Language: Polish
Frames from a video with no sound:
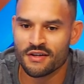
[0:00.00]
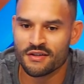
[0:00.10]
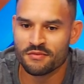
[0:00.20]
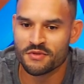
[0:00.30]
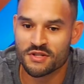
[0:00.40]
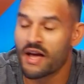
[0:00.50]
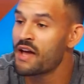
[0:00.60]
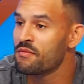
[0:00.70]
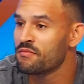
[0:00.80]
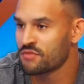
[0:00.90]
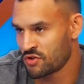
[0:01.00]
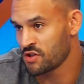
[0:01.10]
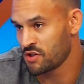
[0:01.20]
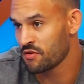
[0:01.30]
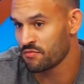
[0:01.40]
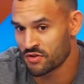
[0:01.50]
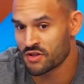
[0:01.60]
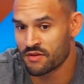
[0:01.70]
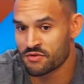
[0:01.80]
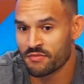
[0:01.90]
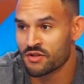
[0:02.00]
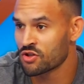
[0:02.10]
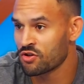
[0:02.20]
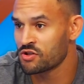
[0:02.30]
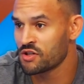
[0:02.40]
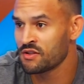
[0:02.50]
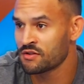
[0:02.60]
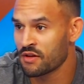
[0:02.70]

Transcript: e, e, Myślałem, szczerze myślałem, że będzie gorzej.